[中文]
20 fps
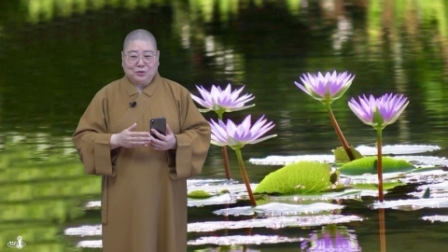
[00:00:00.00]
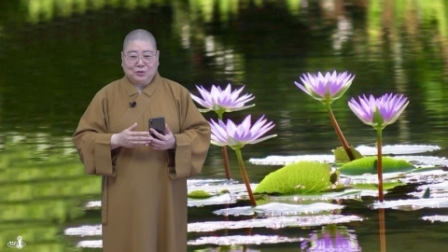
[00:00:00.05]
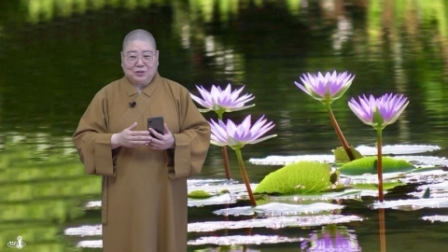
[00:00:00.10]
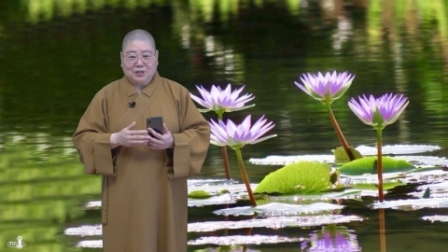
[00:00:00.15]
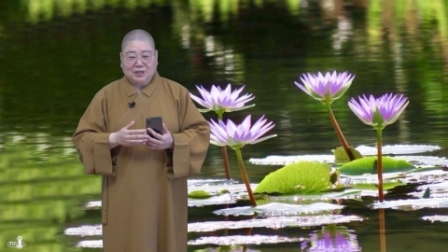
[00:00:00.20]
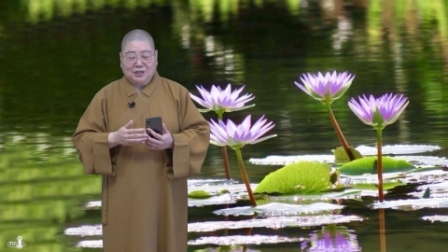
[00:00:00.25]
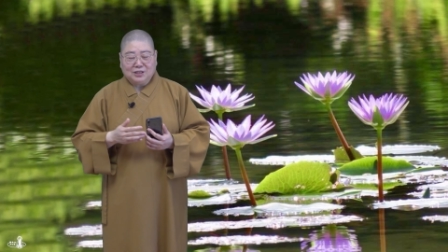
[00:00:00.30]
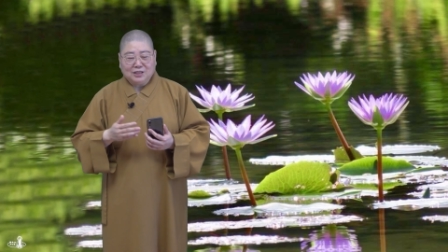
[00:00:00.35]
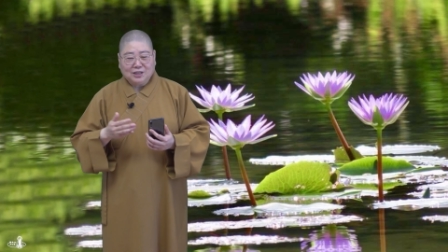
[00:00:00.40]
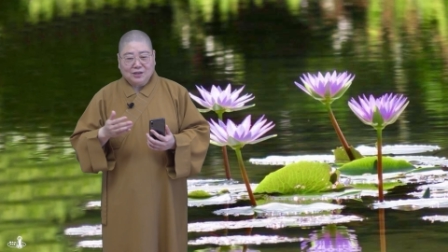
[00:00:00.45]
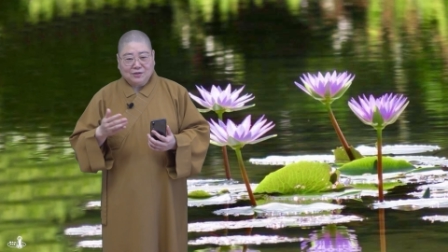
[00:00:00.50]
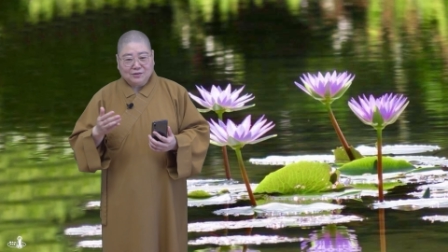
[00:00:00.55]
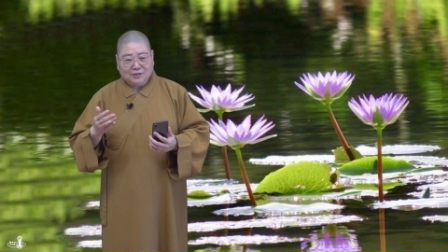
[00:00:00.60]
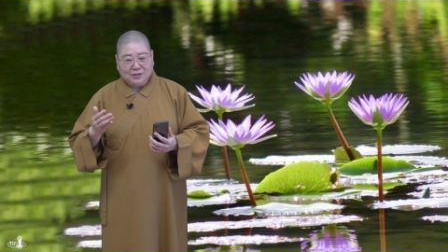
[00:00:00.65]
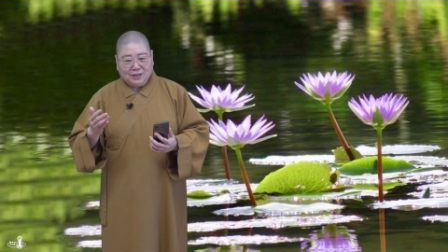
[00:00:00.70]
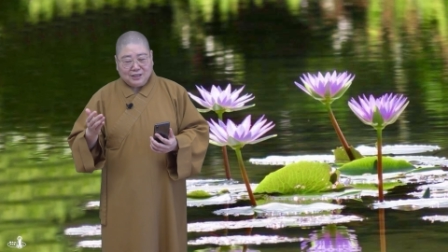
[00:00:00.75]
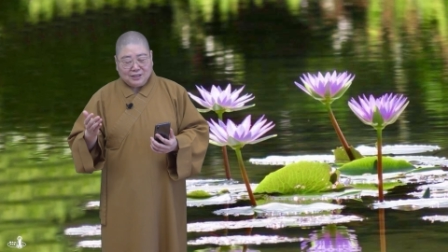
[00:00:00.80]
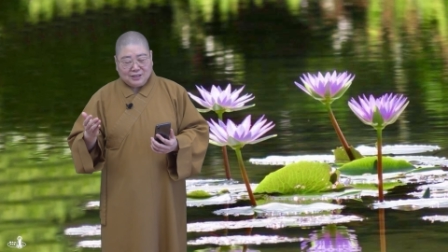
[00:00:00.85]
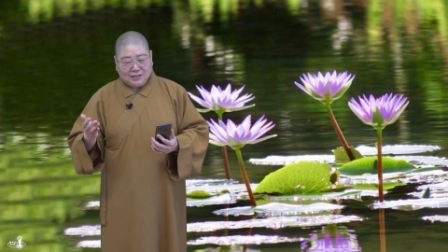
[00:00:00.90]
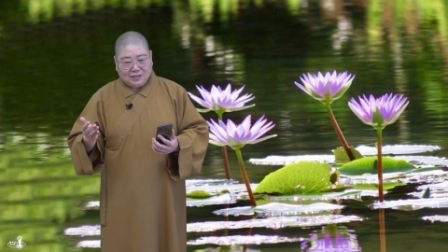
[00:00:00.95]
有的人到
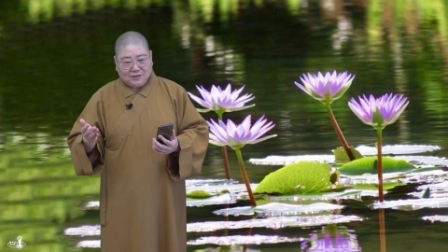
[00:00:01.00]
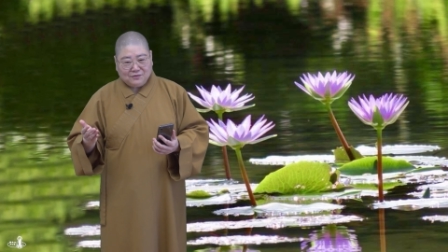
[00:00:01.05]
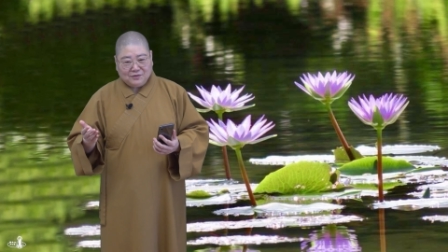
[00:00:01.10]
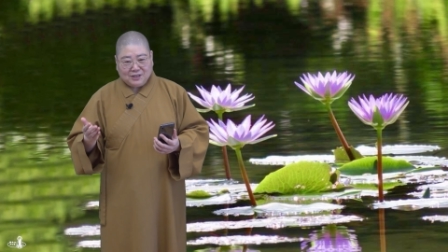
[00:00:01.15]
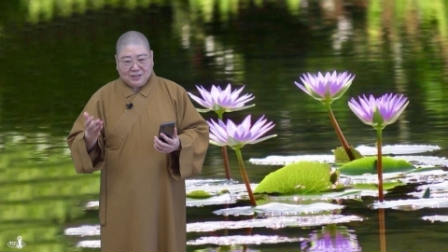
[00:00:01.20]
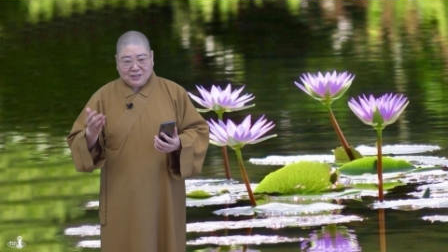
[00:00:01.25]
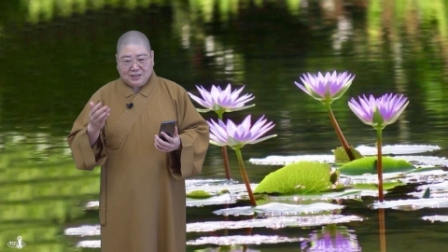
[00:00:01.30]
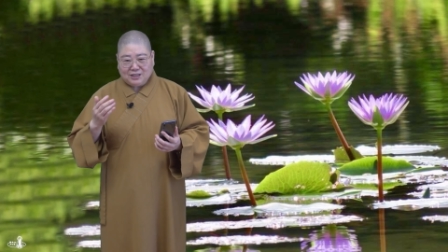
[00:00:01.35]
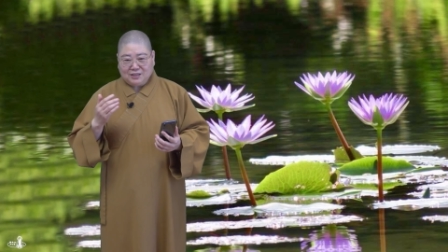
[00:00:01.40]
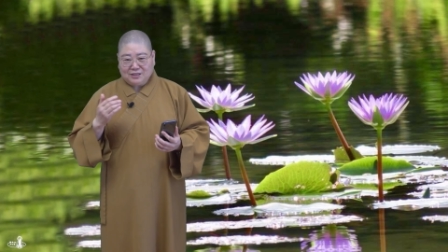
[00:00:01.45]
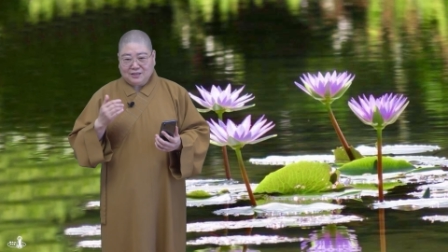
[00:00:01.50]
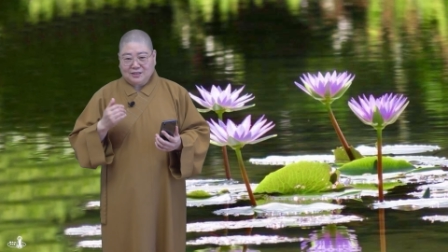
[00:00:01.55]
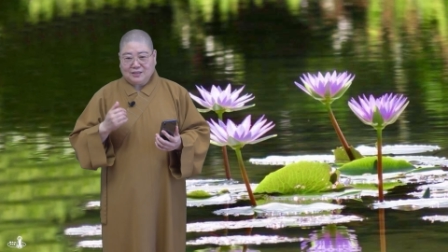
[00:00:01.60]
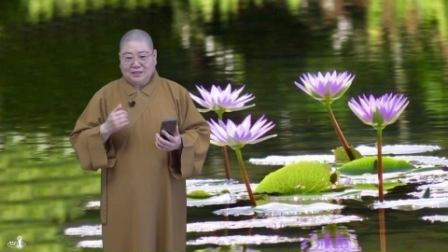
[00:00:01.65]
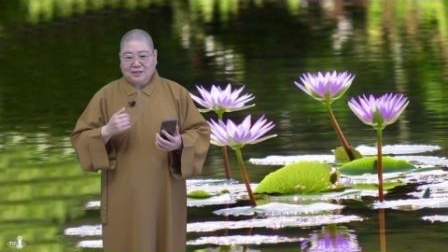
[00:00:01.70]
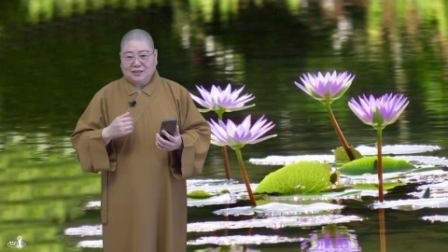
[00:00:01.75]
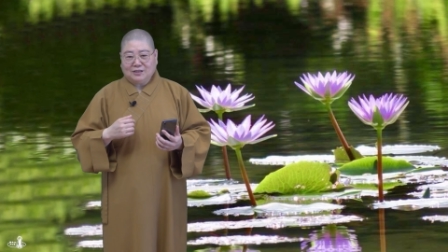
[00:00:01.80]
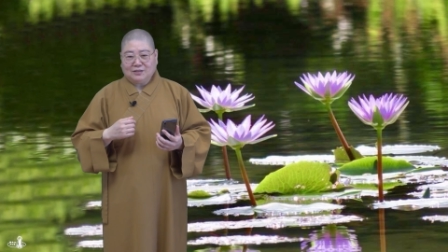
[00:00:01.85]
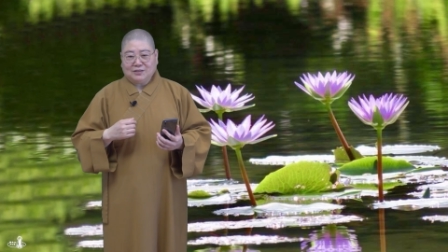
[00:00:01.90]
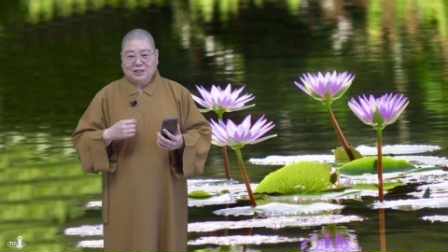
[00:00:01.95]
西方极乐世
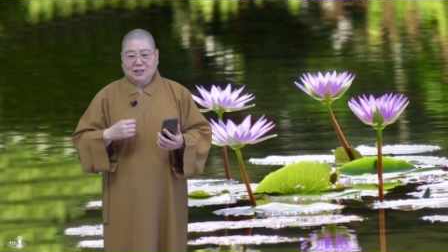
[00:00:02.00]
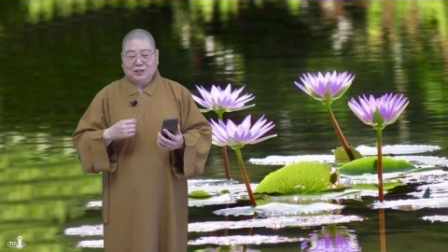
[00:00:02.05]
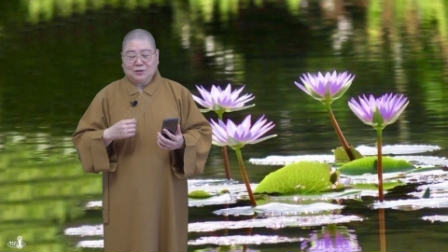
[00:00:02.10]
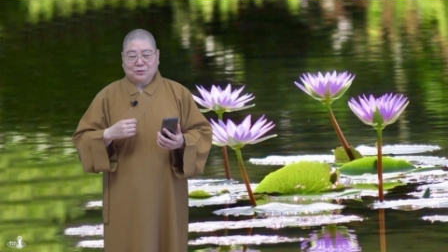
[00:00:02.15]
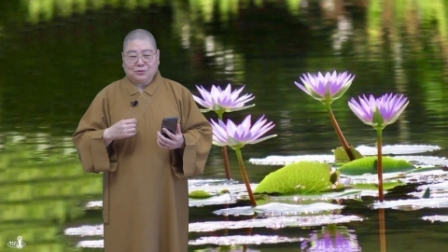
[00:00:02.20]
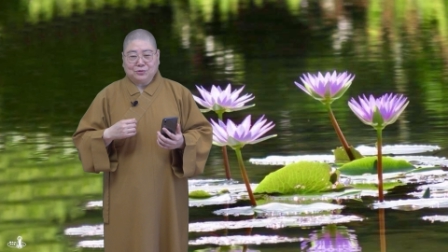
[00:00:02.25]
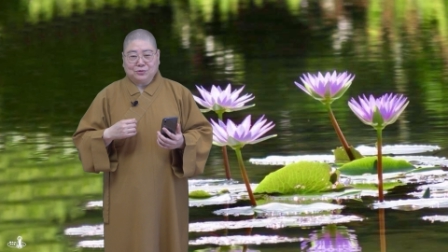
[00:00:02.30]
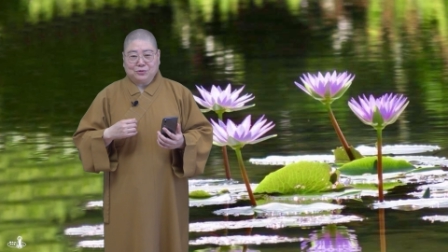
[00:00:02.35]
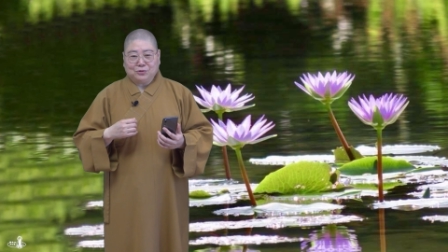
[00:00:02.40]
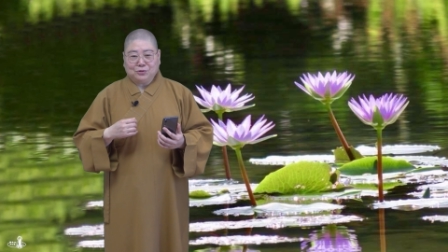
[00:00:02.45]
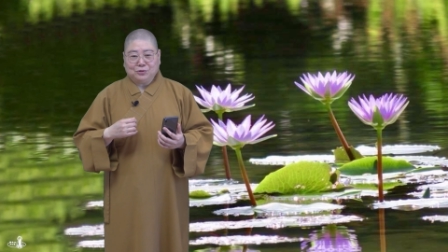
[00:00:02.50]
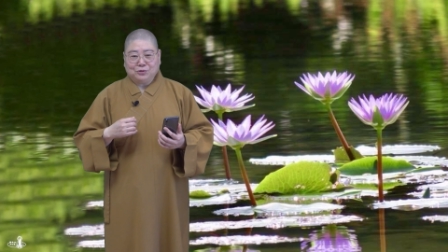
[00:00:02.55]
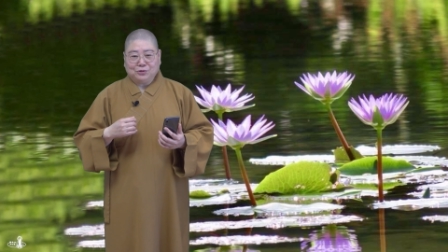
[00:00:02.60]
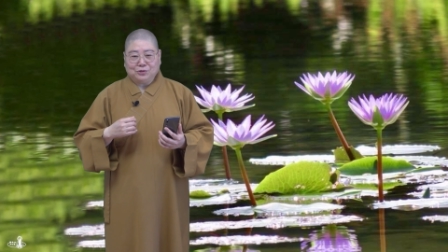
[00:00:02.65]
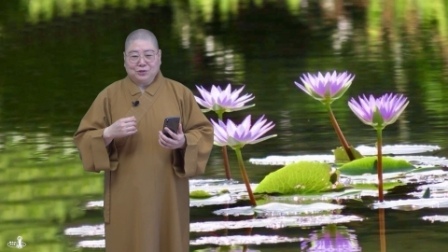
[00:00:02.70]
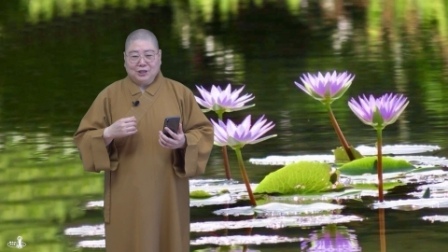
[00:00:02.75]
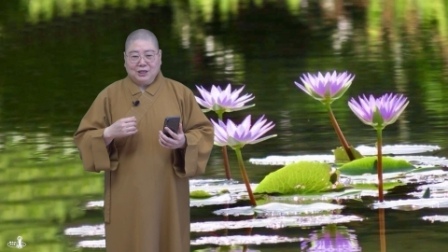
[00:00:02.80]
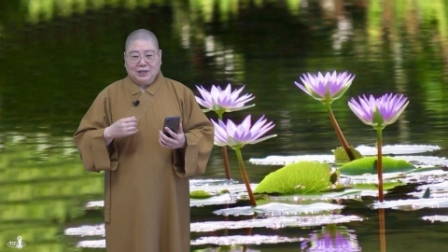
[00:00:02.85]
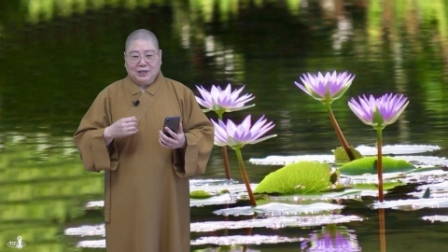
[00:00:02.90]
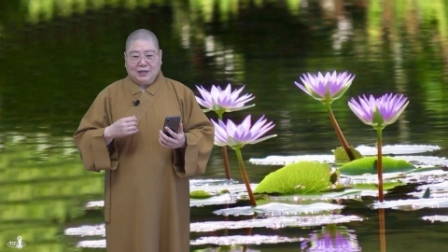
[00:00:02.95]
界、到净土
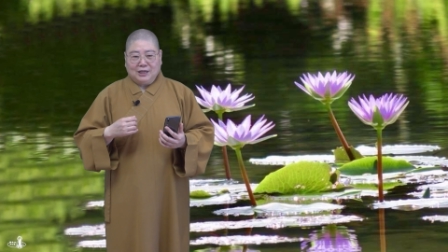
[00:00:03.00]
去，